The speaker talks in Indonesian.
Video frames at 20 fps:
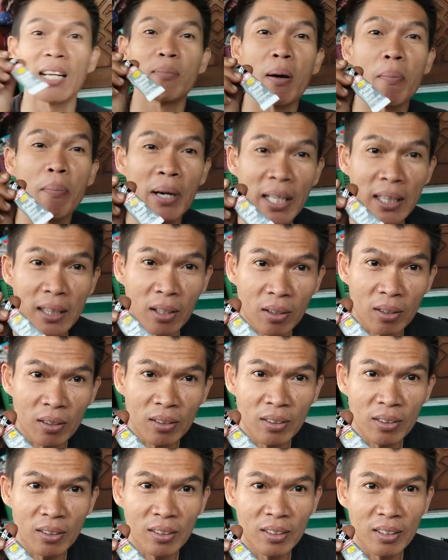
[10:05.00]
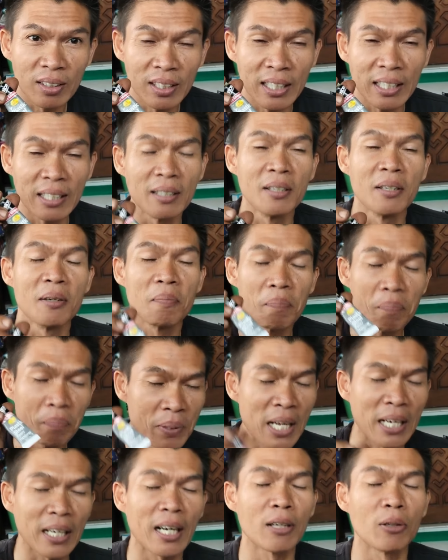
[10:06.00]
ke kan 5 menit toh Ye.
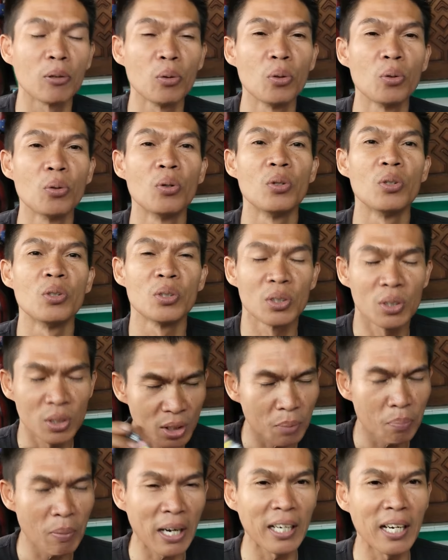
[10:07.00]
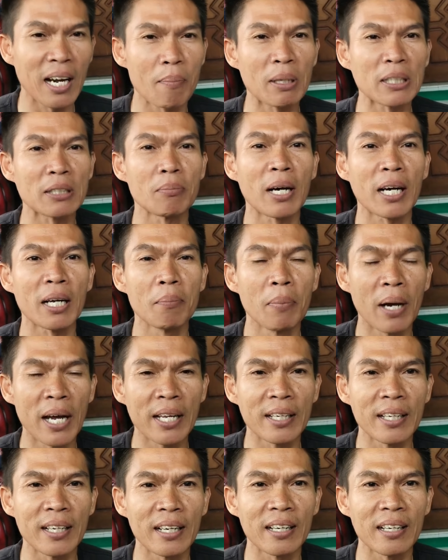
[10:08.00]
biarkan dulu semakin lama semakin
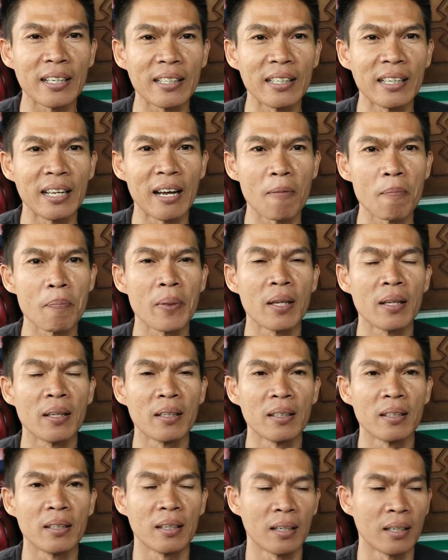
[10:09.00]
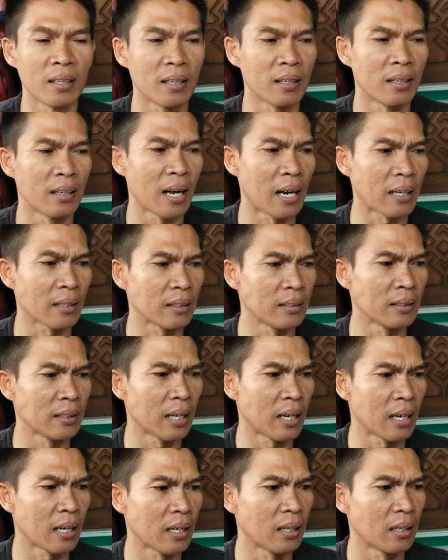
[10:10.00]
baik ya uh,
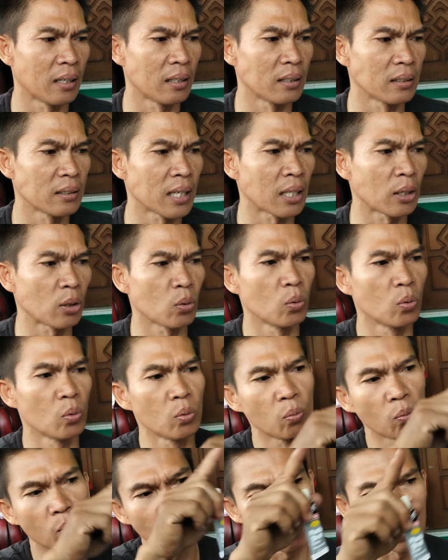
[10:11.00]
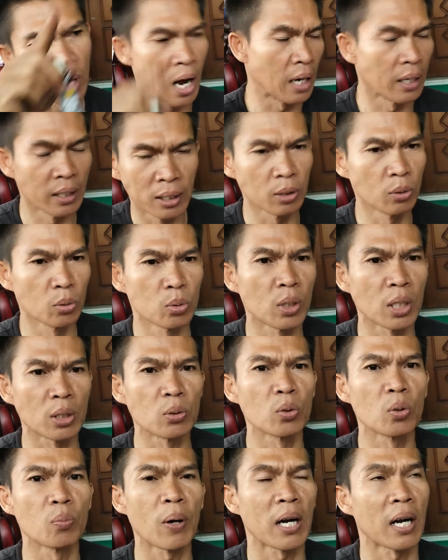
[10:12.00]
artinya satu hari gitu
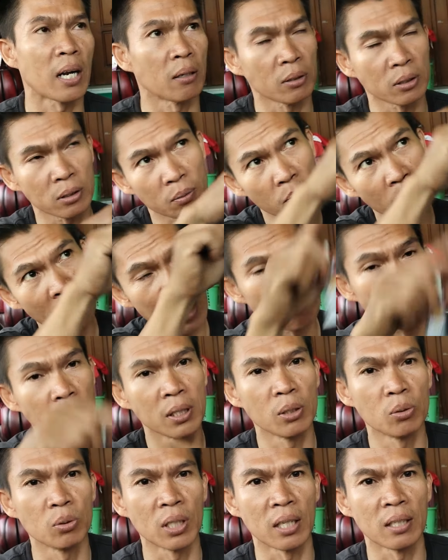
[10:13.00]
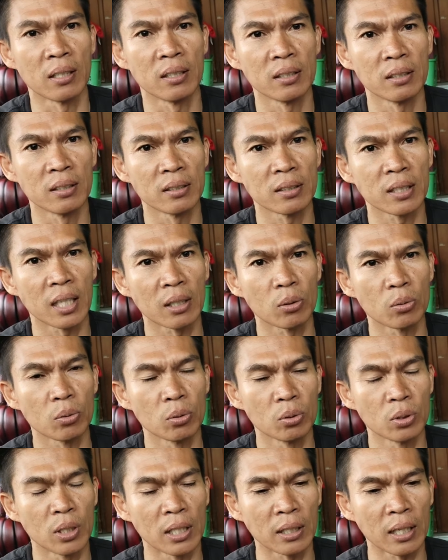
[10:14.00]
sudah cukupan lah semalam gitu ya
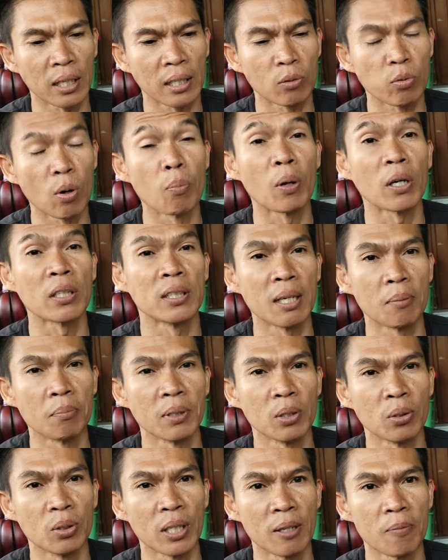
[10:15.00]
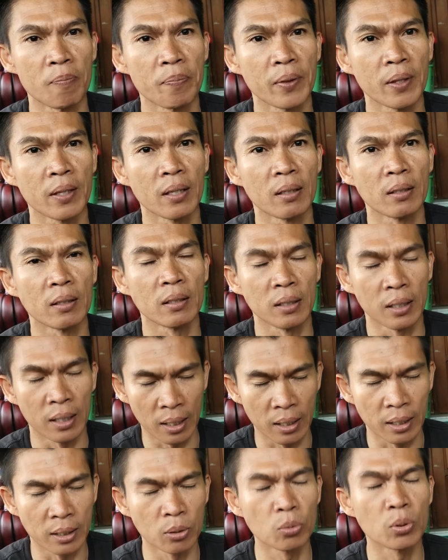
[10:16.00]
satu jadi karena dua jam gitu ya empat jam
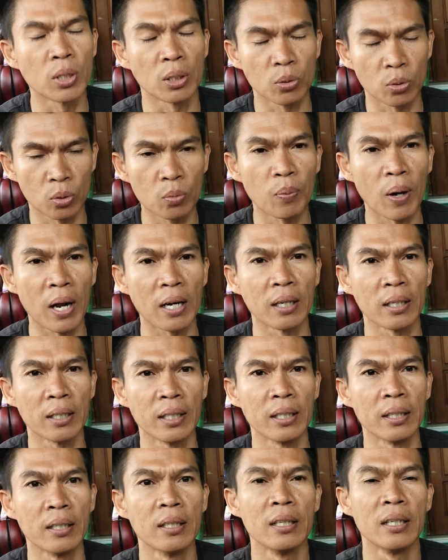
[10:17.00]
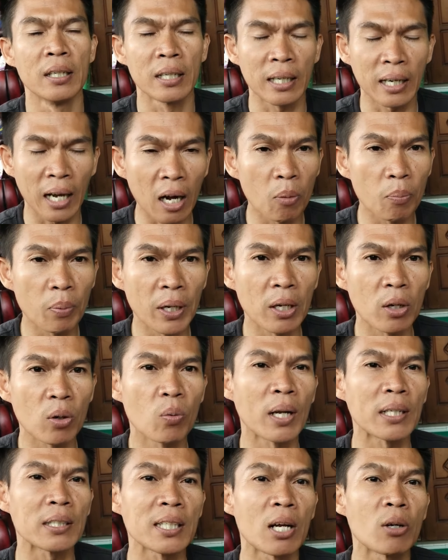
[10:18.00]
gitu. ya itu sudah cukupan iya. kalau
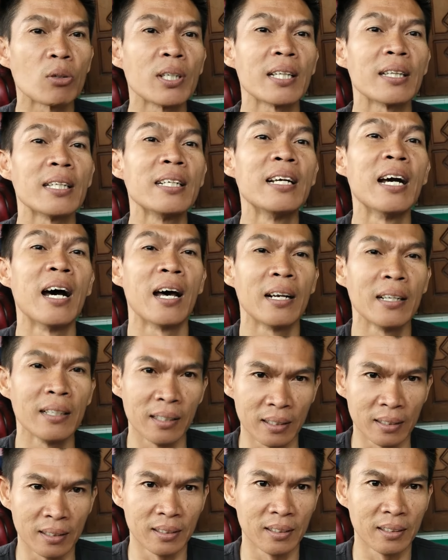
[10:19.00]
pengen kuat seharusnya tiga hari